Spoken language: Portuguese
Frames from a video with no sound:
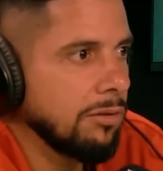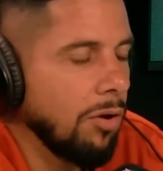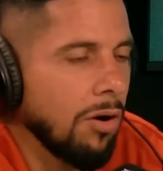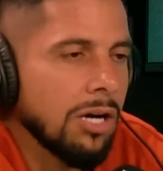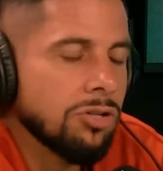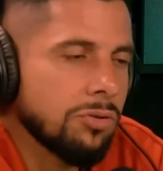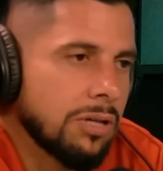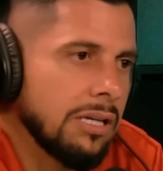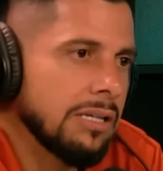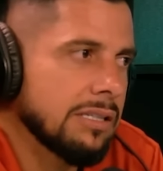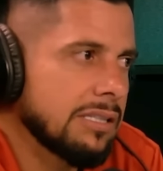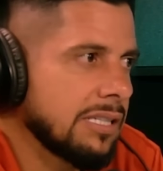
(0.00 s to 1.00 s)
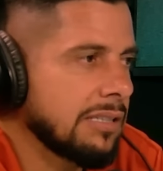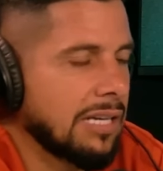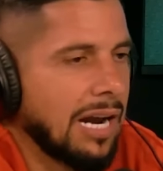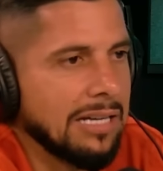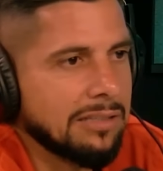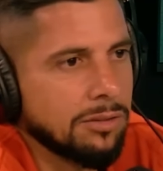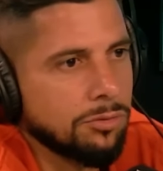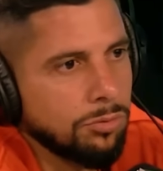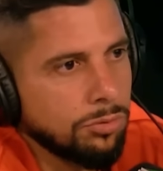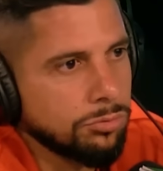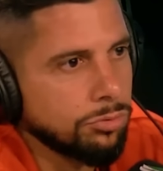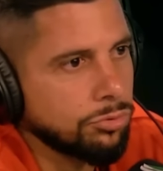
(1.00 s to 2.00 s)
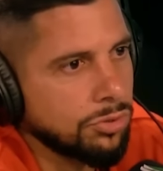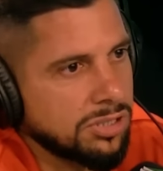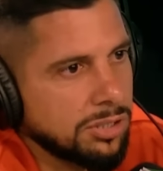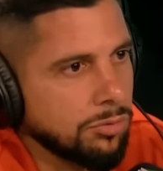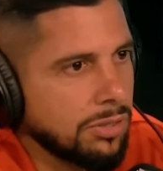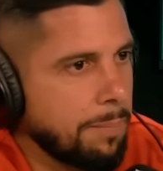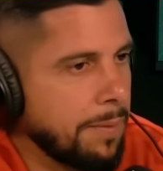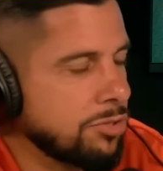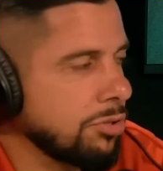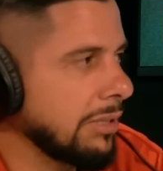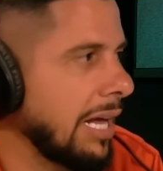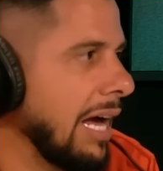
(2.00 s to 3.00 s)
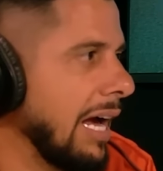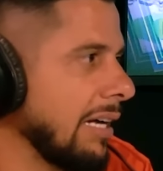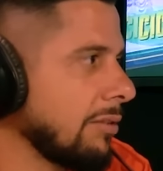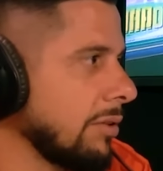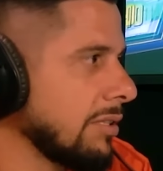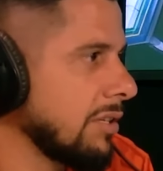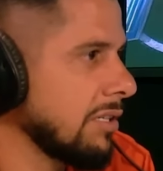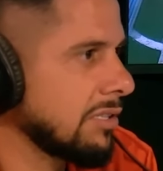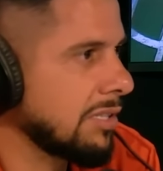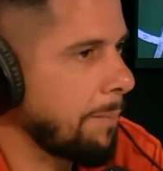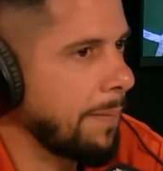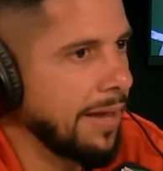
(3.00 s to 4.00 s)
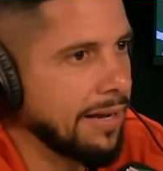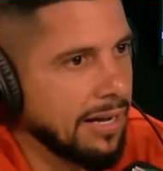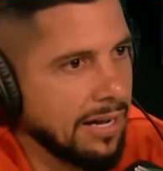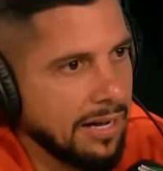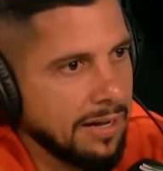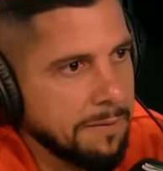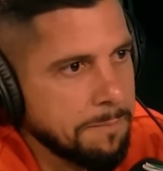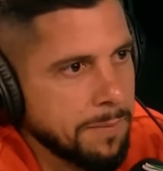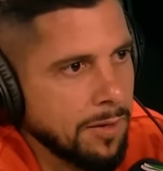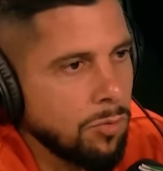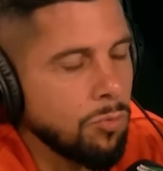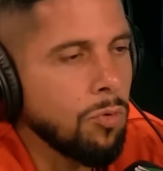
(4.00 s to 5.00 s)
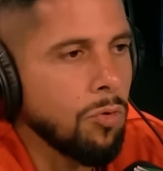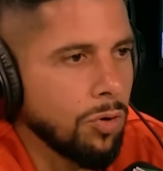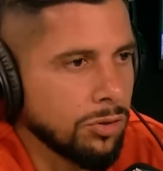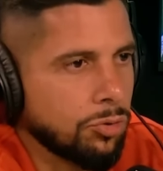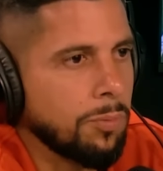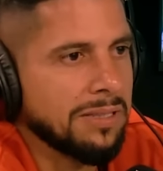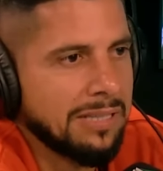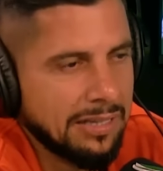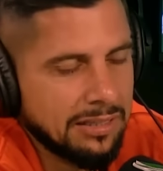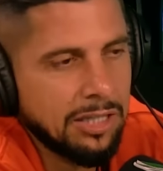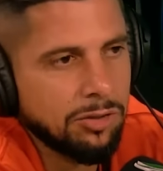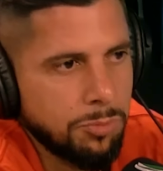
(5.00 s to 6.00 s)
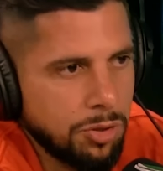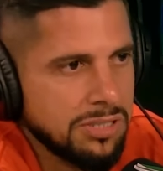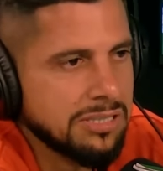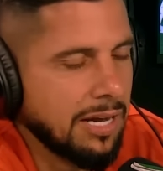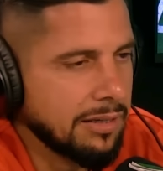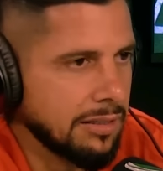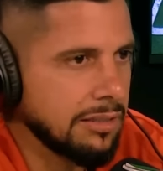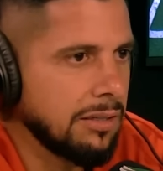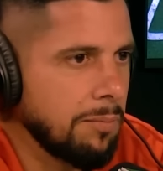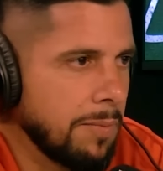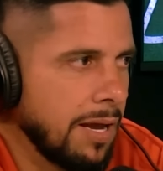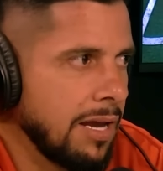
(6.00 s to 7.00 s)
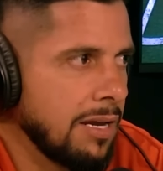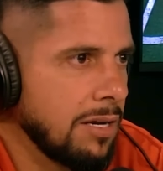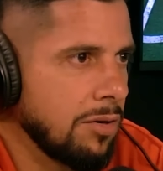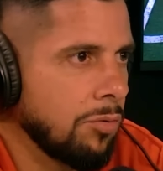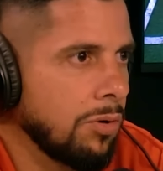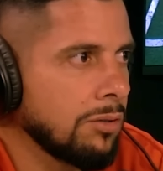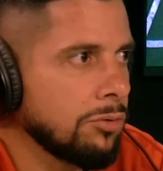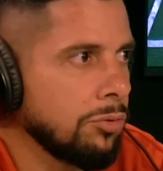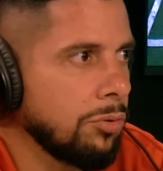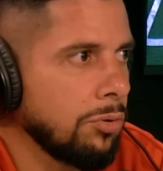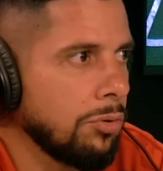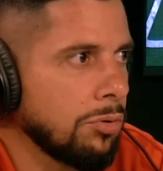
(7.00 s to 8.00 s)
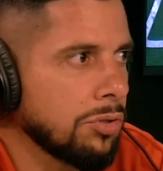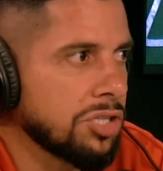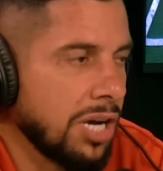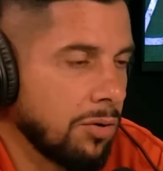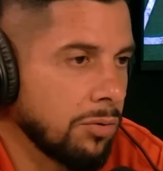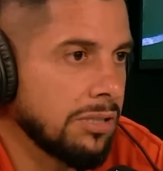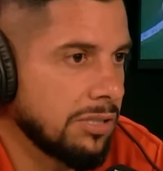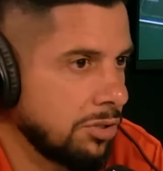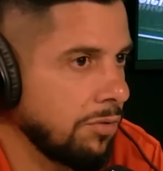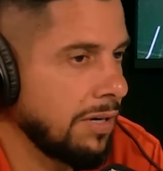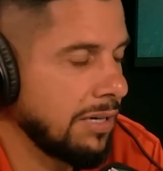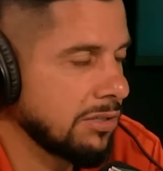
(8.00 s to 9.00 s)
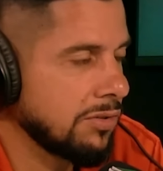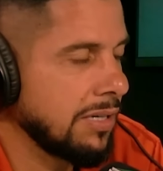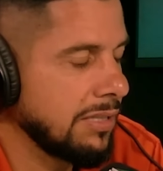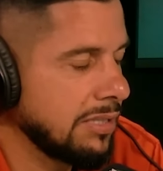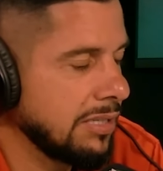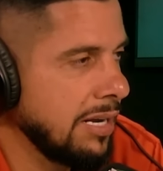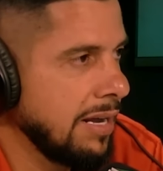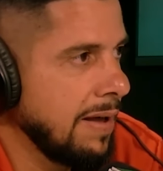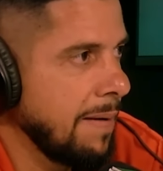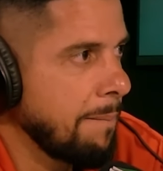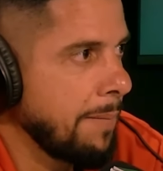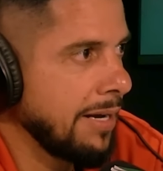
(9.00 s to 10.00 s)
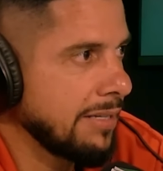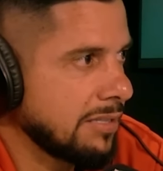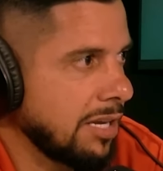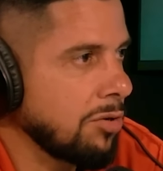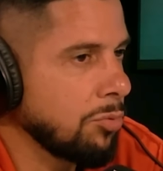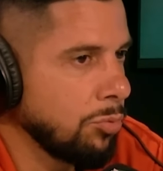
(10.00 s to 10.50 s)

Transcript: lógico que se trata do, do torcedor apaixonado, às vezes você pega um ou outro comentário, que nem no meu Instagram também, quando já aconteceu várias vezes, mas tem